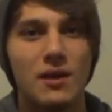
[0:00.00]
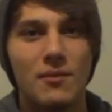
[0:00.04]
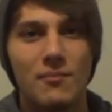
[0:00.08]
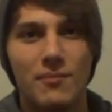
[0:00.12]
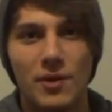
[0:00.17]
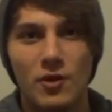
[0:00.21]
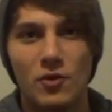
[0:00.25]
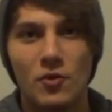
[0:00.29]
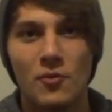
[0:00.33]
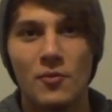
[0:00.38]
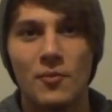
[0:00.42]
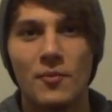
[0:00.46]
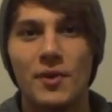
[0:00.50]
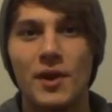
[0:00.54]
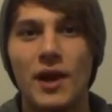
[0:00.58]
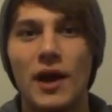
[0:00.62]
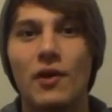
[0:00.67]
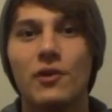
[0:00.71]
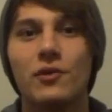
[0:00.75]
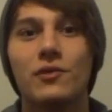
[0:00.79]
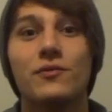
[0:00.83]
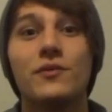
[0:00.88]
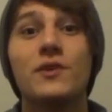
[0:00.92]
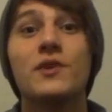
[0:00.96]
Para
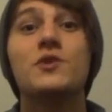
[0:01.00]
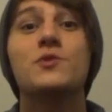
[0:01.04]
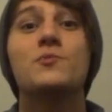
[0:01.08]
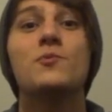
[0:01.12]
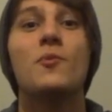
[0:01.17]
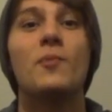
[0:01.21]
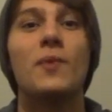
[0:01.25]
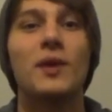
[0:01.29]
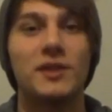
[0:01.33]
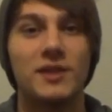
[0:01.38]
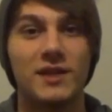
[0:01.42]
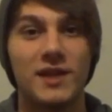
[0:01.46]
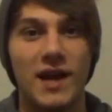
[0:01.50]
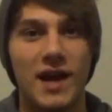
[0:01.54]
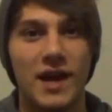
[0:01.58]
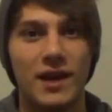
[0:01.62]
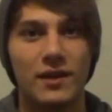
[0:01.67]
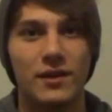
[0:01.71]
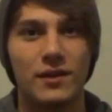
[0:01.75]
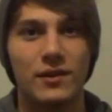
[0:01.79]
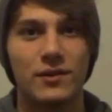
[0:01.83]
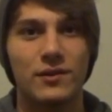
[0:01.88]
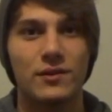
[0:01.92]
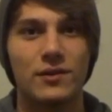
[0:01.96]
comemorar os 20 mil
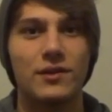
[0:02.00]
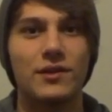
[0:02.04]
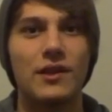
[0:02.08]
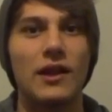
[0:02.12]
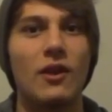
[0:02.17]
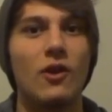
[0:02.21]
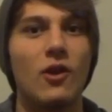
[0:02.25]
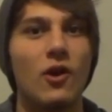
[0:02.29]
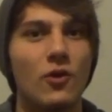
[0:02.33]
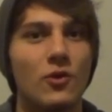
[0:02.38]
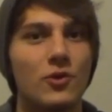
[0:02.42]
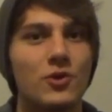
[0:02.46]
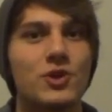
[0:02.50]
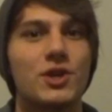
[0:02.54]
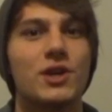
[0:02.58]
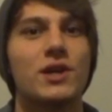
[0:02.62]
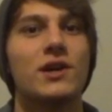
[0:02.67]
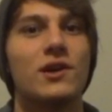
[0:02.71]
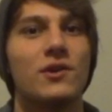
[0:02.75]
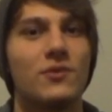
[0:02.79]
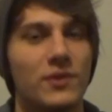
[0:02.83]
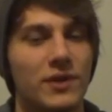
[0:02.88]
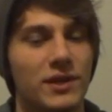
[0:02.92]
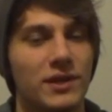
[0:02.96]
patriarcas que está logo
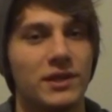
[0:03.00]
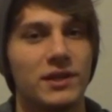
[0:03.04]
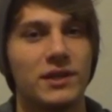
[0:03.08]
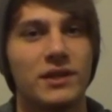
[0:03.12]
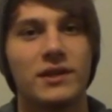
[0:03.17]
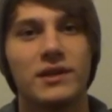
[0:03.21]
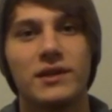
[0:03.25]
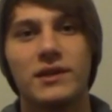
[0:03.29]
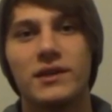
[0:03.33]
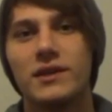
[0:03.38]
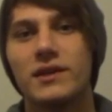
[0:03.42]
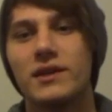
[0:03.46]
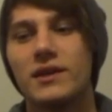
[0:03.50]
chegando aí.